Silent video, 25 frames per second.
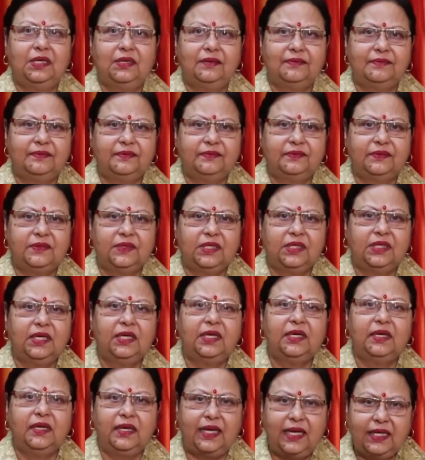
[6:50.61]
है
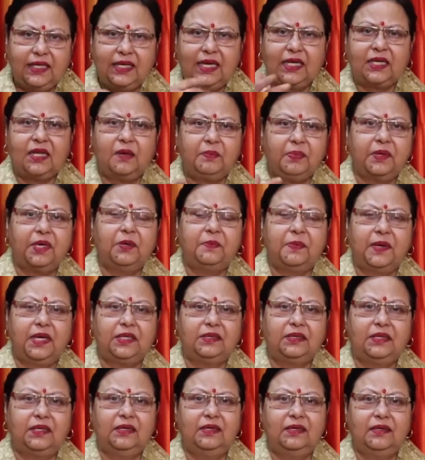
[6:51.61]
नहीं ज़्यादा पढ़
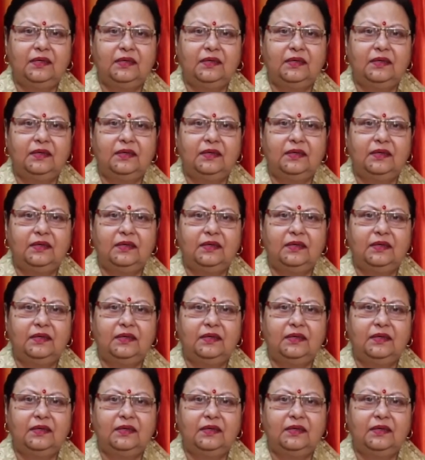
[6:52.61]
पाते हैं